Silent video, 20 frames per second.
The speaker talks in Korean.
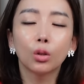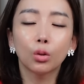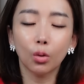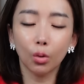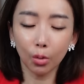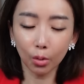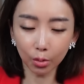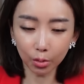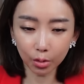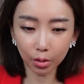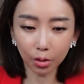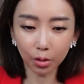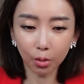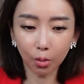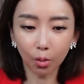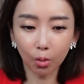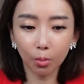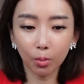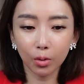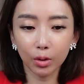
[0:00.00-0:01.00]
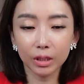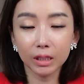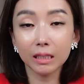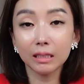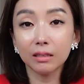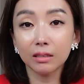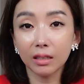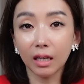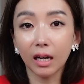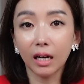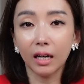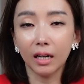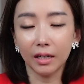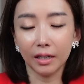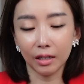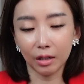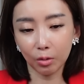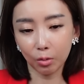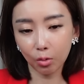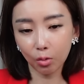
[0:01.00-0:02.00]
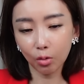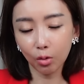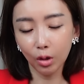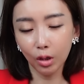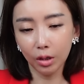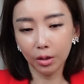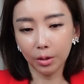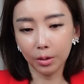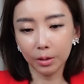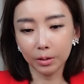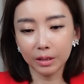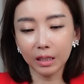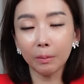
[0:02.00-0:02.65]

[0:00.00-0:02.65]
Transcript: 도저히 꼴보기 싫다라고 어,